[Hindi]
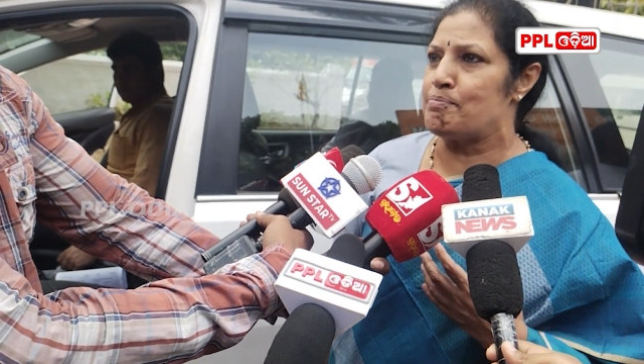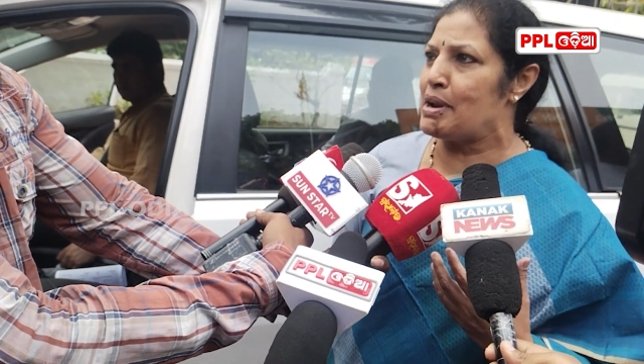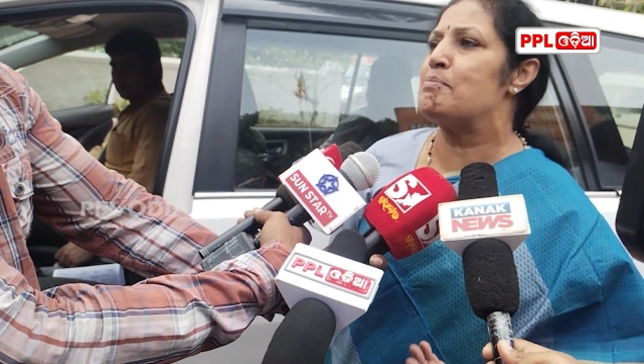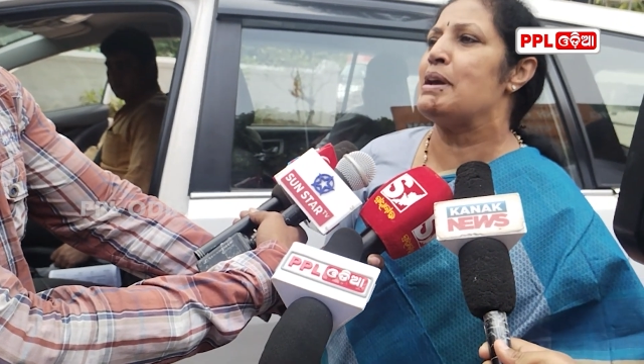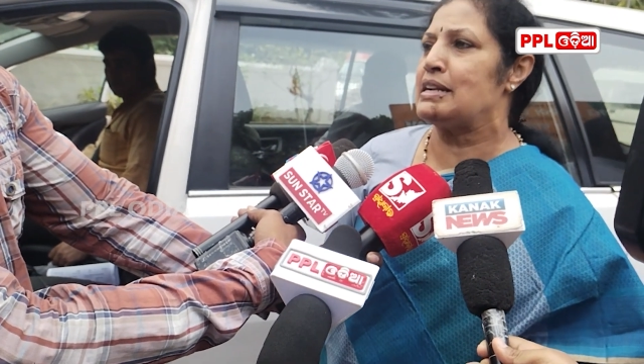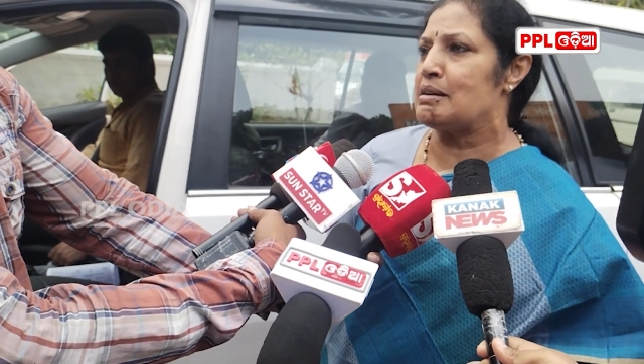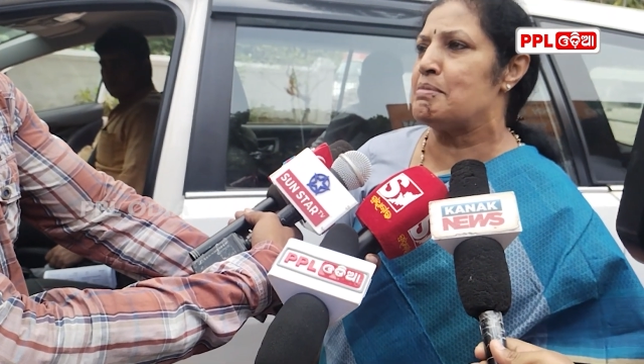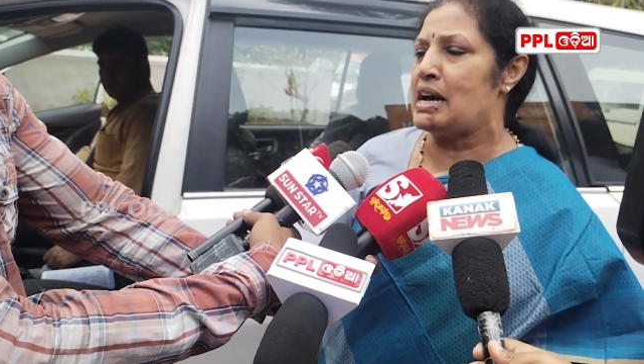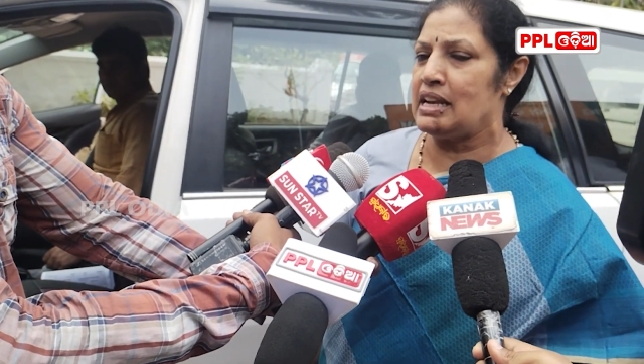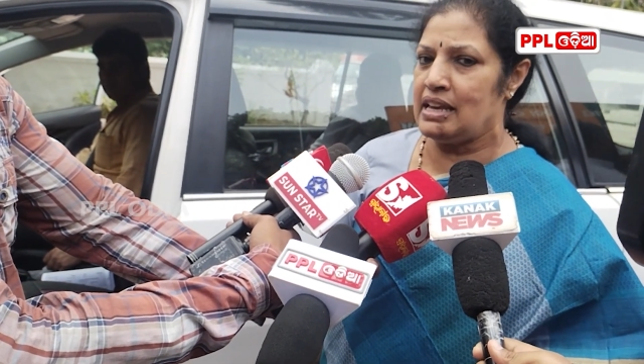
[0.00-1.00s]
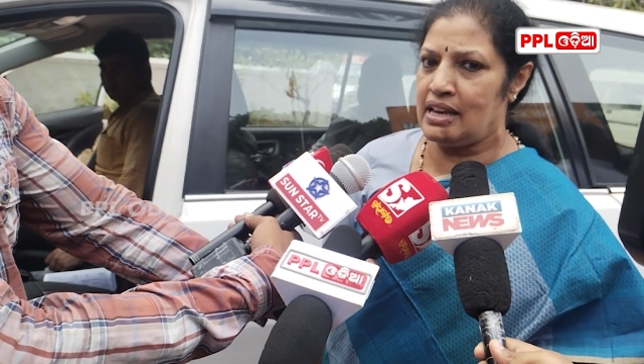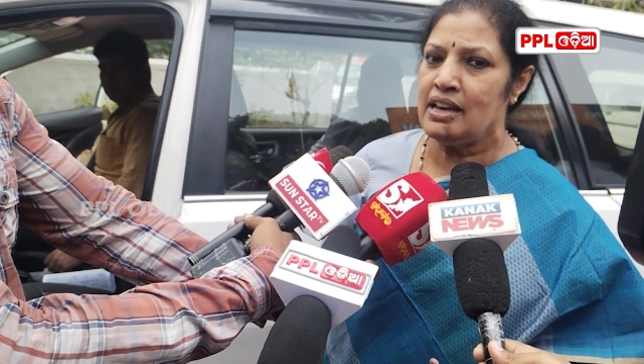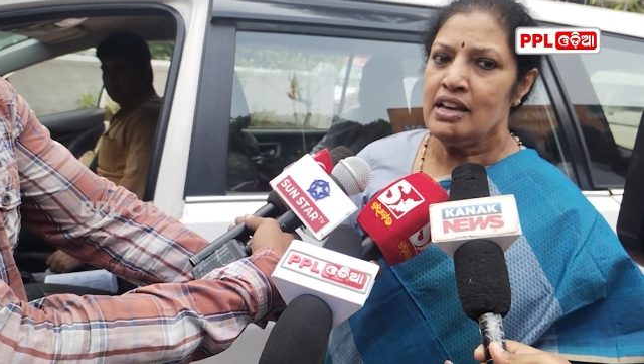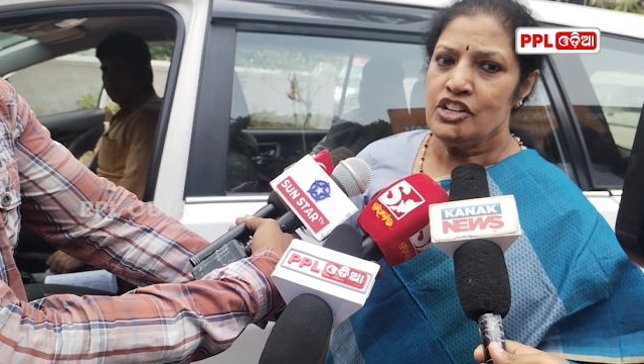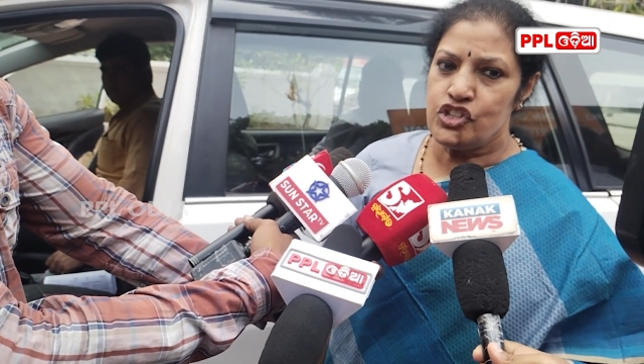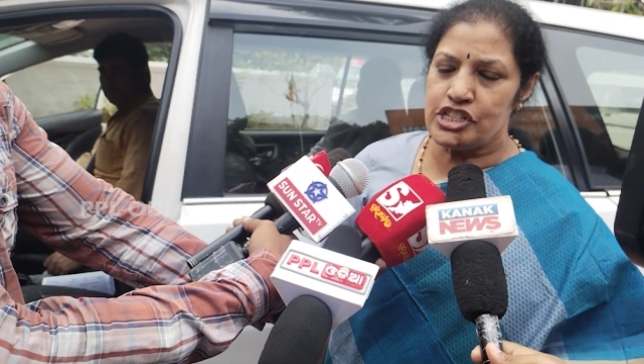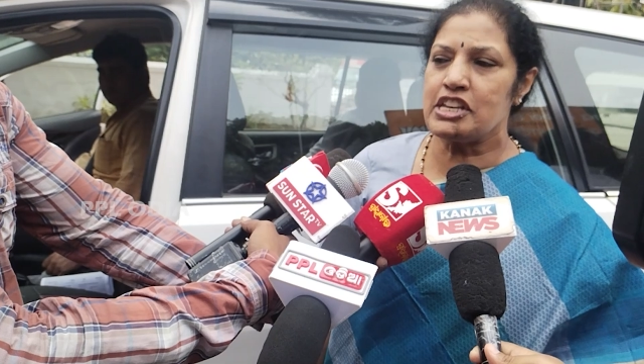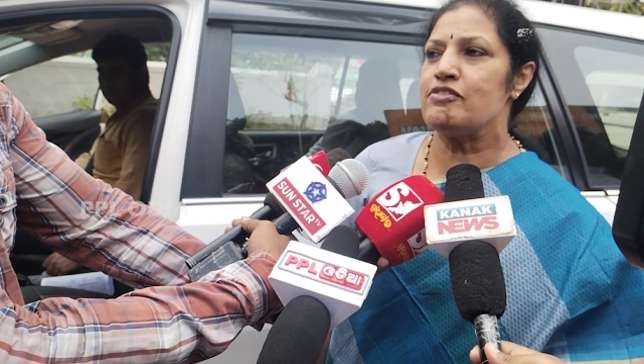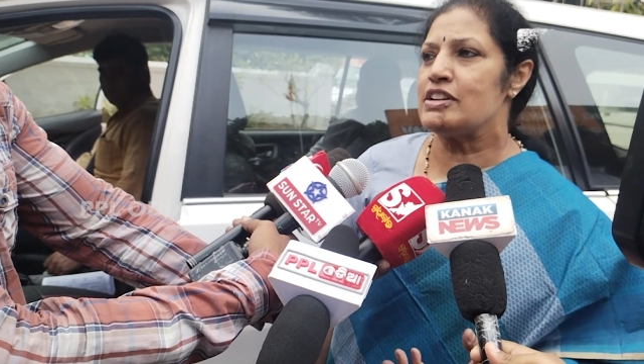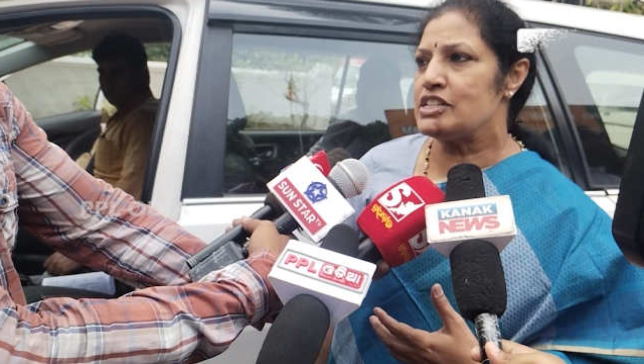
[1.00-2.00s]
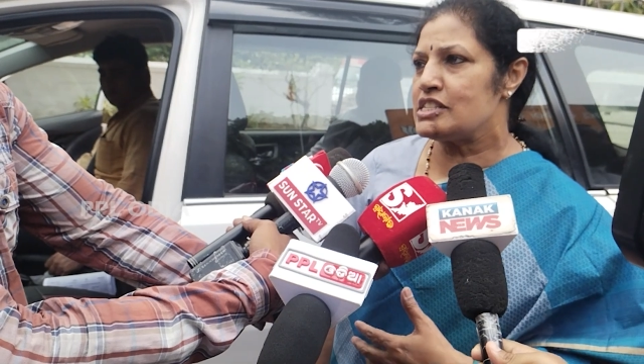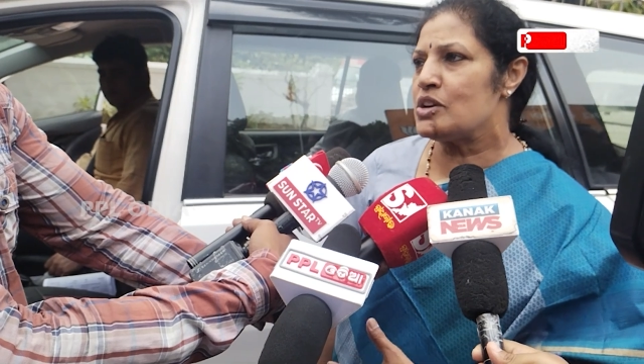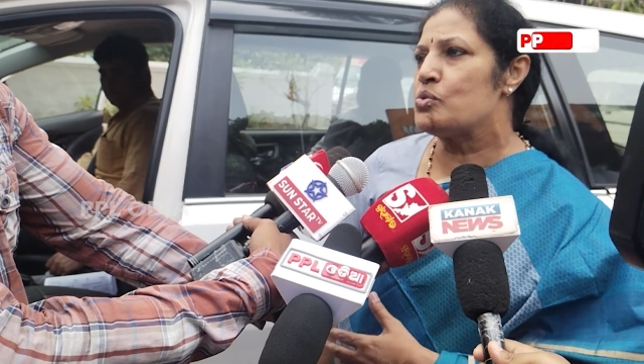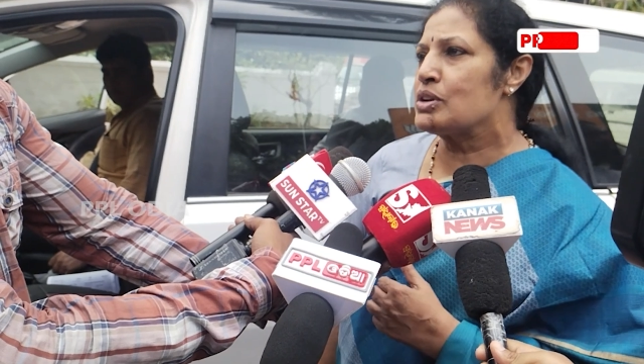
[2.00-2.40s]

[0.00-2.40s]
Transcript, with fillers: अपना बेटा माने हैं जिसकी वजह से